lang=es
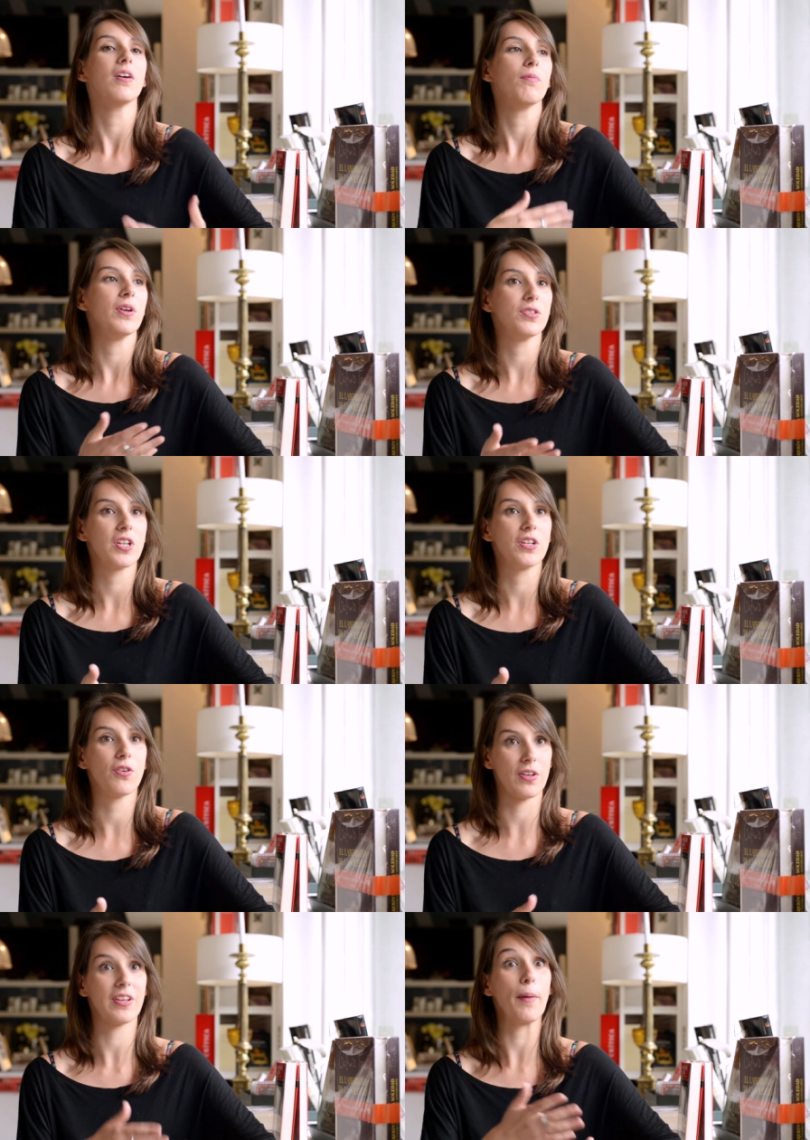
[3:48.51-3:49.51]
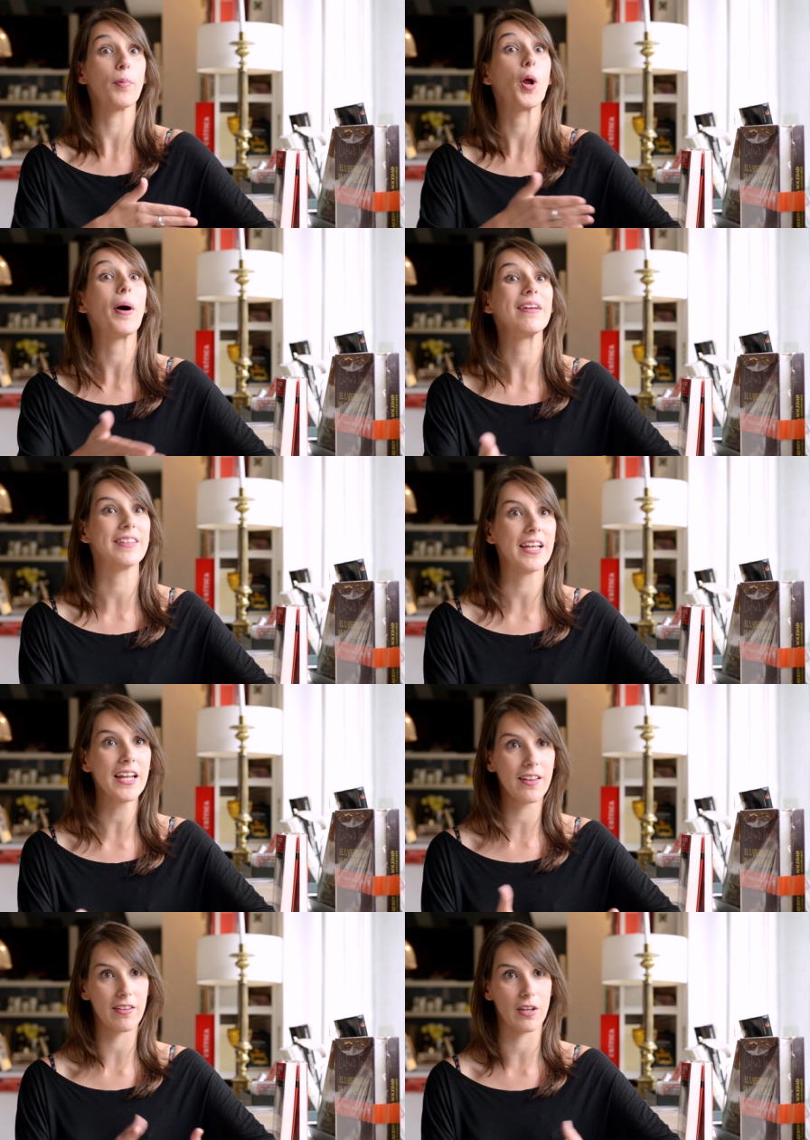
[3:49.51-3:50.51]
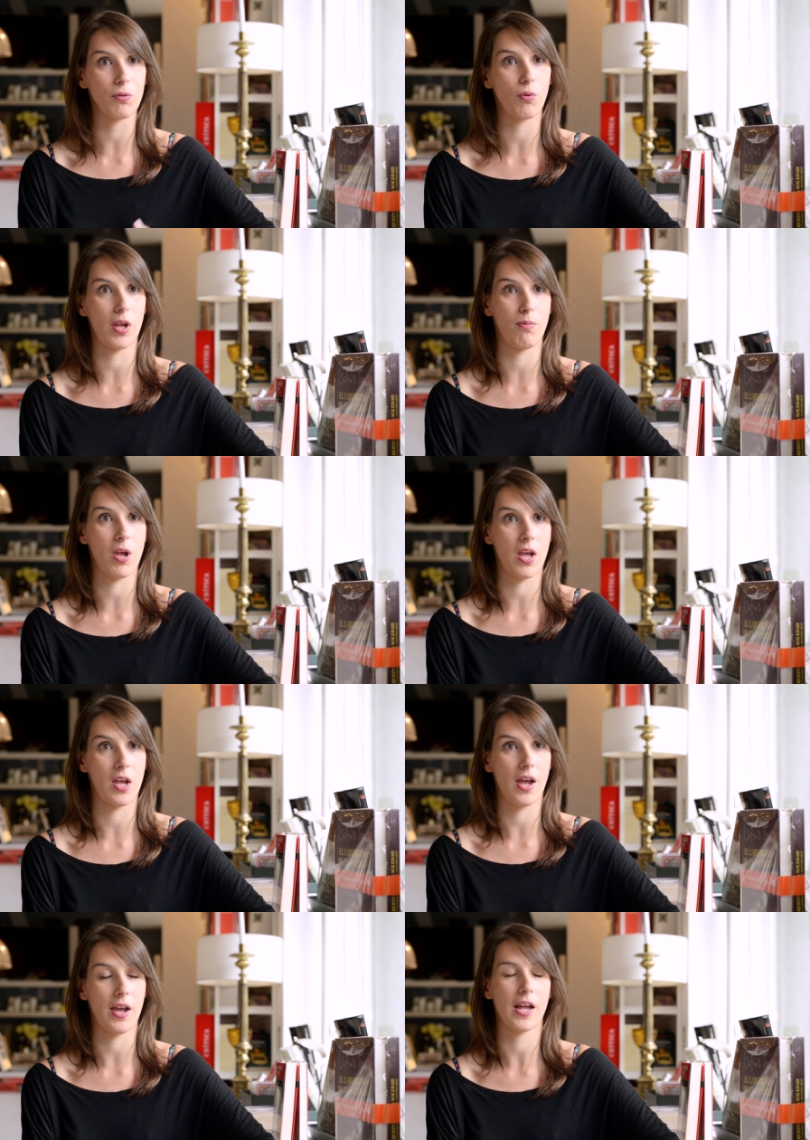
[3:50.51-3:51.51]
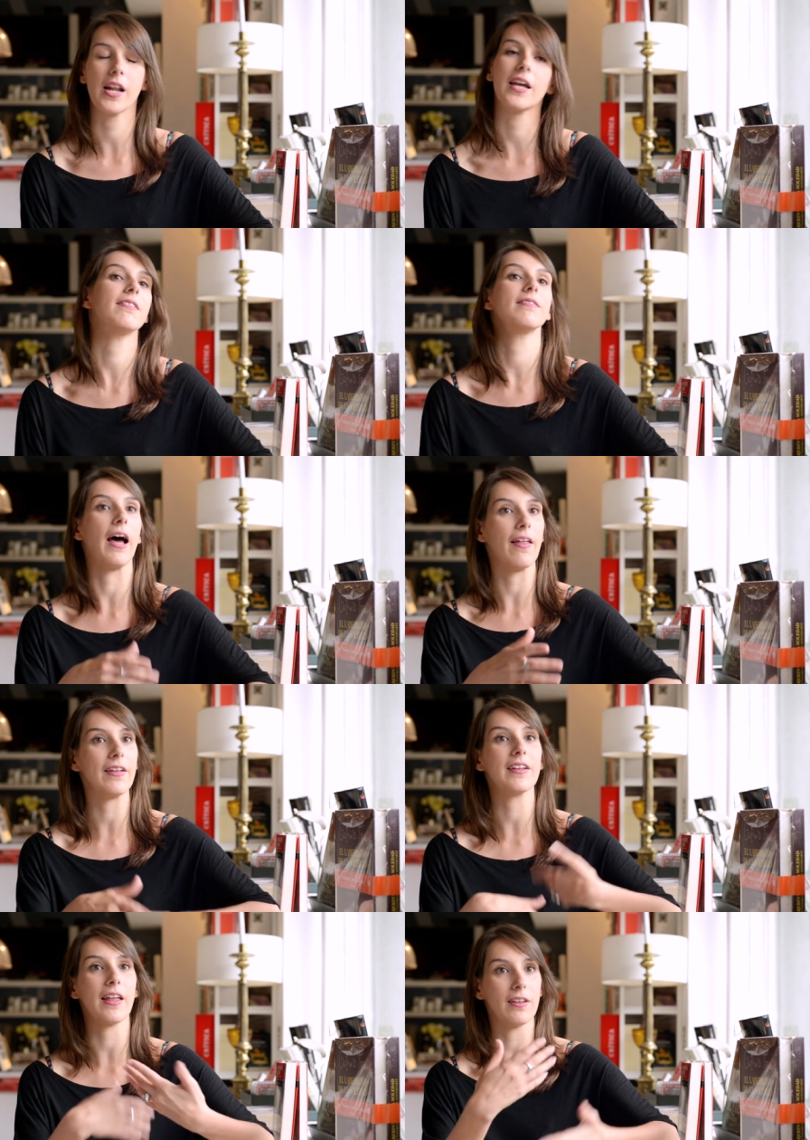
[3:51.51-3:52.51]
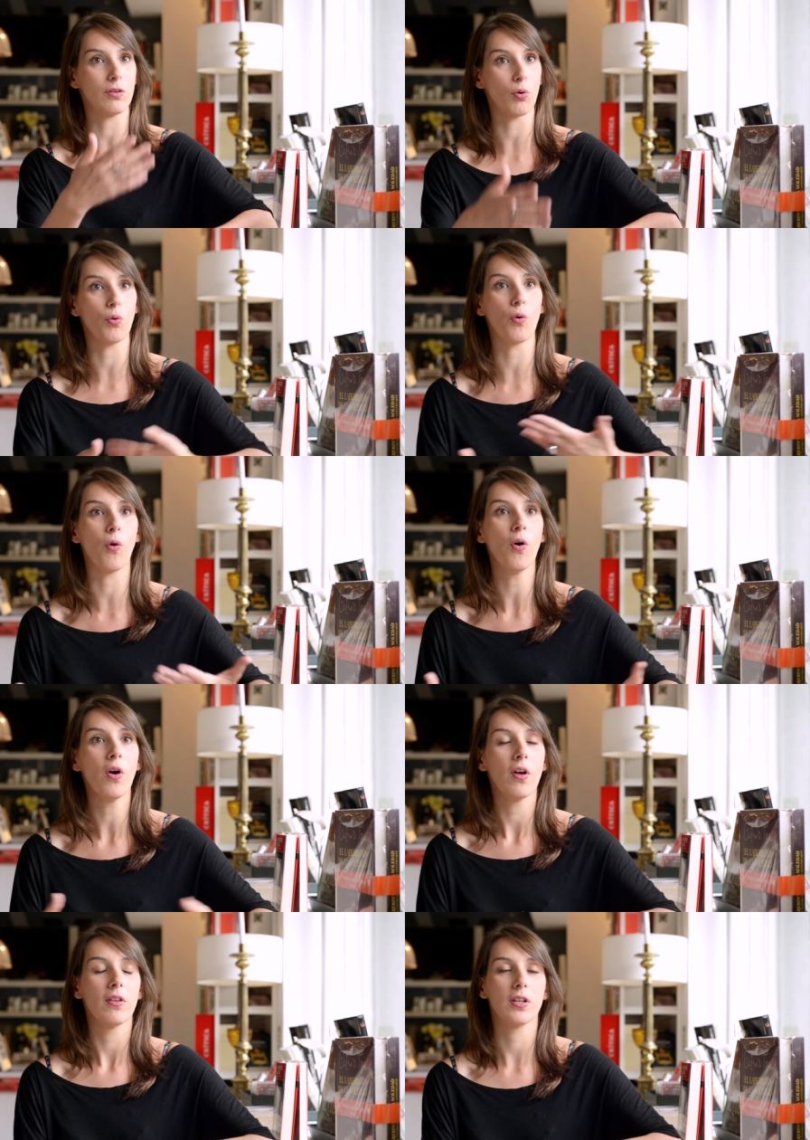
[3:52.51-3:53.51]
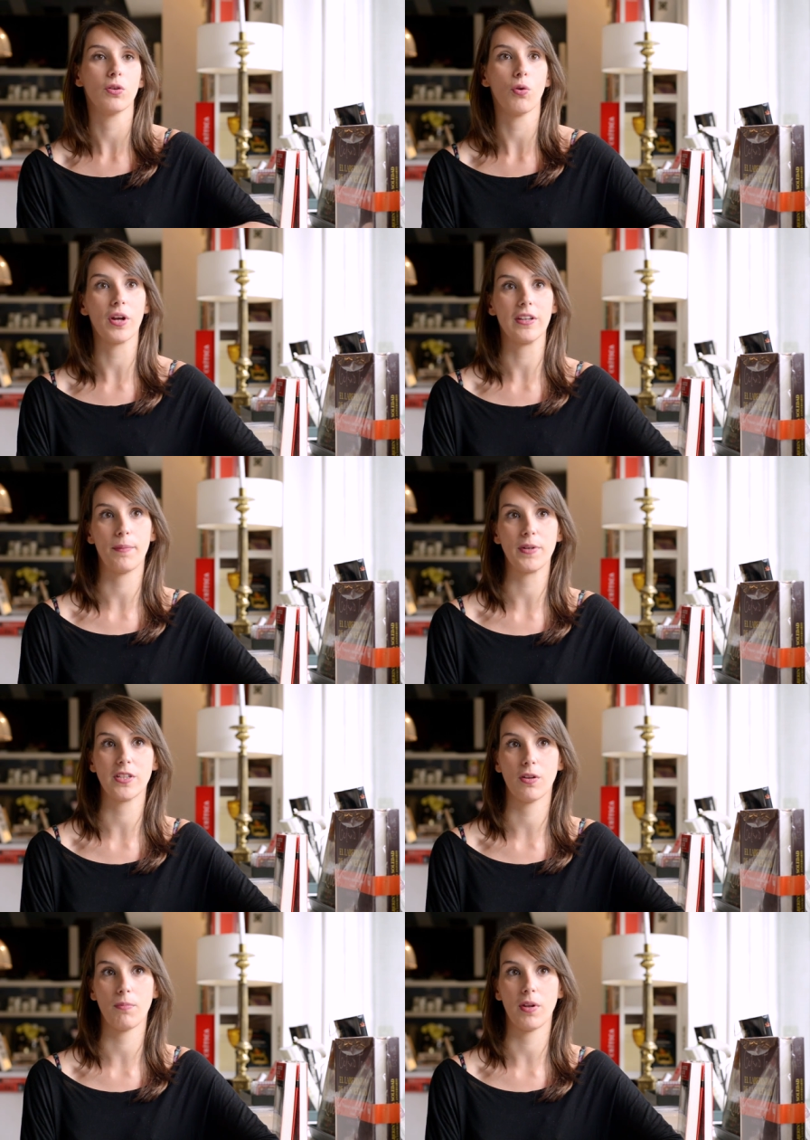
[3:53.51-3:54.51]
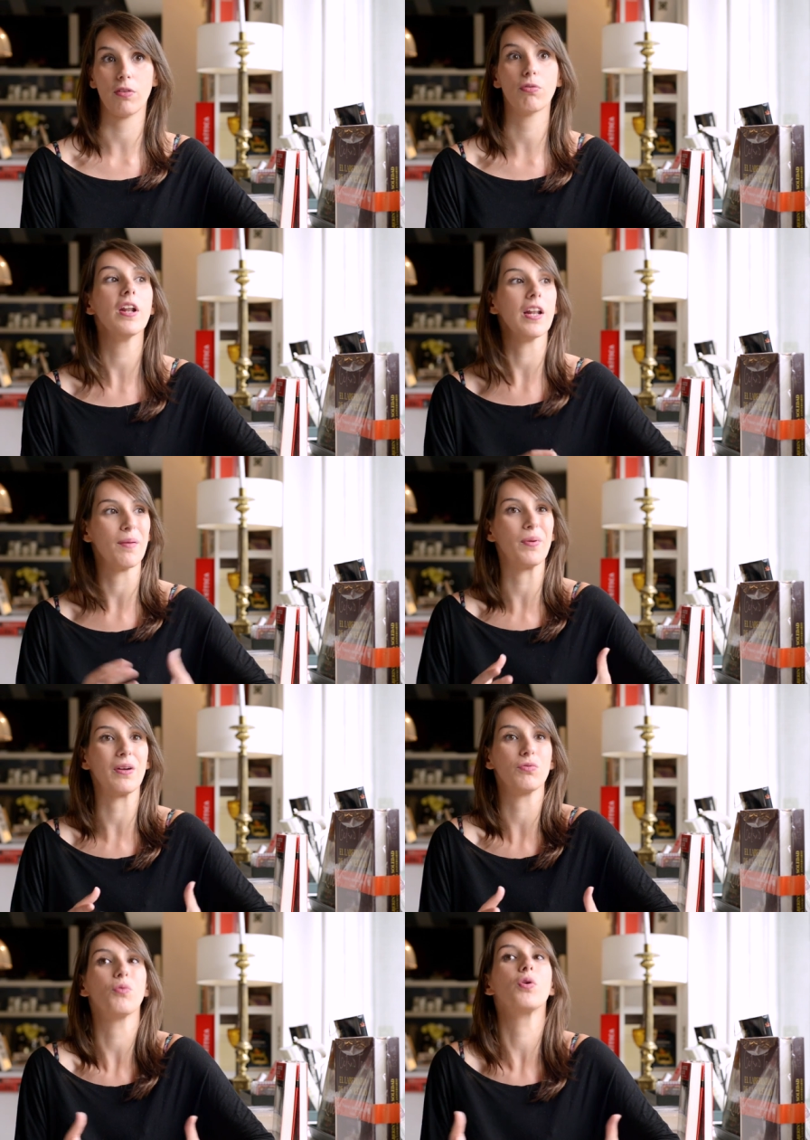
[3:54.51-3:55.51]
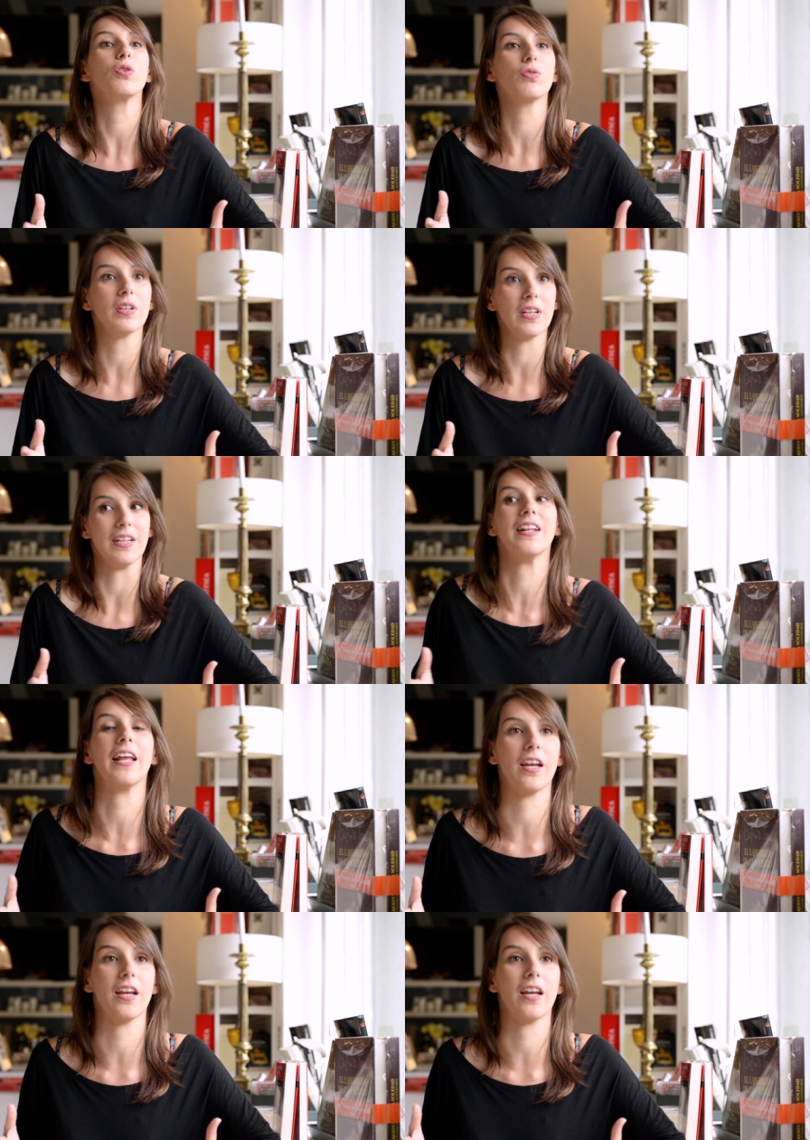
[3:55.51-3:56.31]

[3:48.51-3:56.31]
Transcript: bueno, señor, ¿qué pruebas tiene de que Uribe es el que está detrás de todo de todo lo que está pasando en Venezuela y le pregunto, bueno, y le